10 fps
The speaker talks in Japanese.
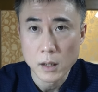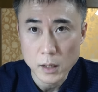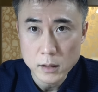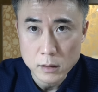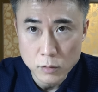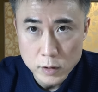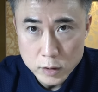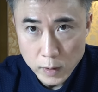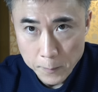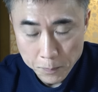はい、こんに
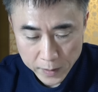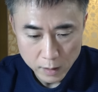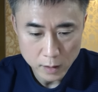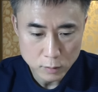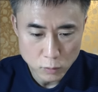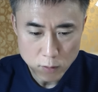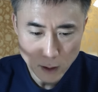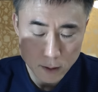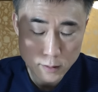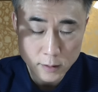ちは。えー、今
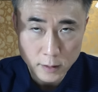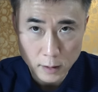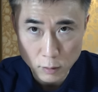回なんですけ